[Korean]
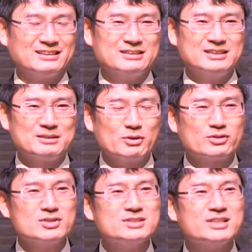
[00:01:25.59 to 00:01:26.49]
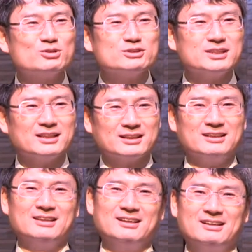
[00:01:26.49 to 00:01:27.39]
그냥 벗겨진 대로 그냥
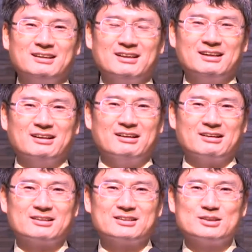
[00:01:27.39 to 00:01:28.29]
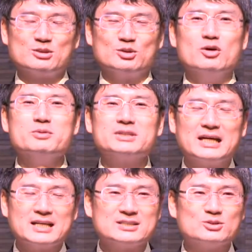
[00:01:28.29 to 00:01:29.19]
어, 넣으면
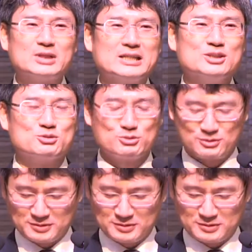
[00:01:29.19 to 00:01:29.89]
다행이지 그것도 안 넣고.